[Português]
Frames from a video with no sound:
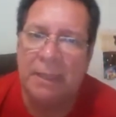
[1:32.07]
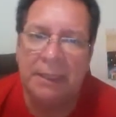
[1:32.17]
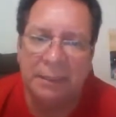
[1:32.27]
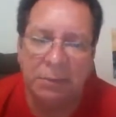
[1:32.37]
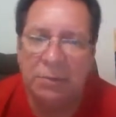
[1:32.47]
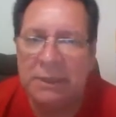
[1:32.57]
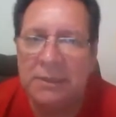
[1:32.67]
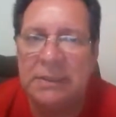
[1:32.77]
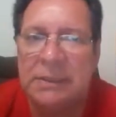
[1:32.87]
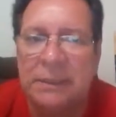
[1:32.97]
a leitura e a
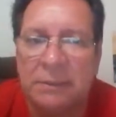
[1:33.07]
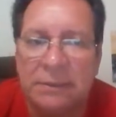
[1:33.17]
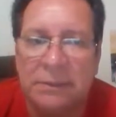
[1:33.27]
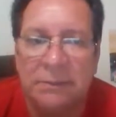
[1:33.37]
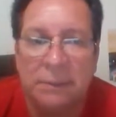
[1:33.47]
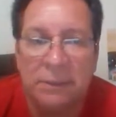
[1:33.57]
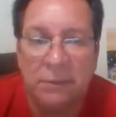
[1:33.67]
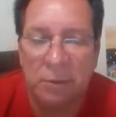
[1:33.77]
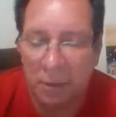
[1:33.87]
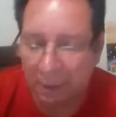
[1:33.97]
escrita numa
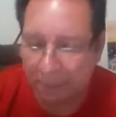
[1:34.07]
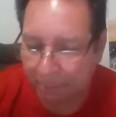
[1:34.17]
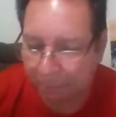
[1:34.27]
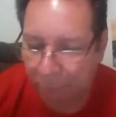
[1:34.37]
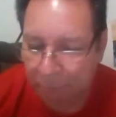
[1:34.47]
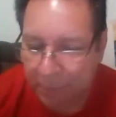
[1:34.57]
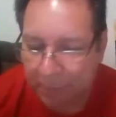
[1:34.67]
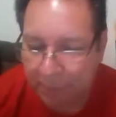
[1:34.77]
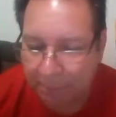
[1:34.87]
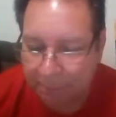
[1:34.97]
escola
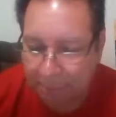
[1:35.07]
pública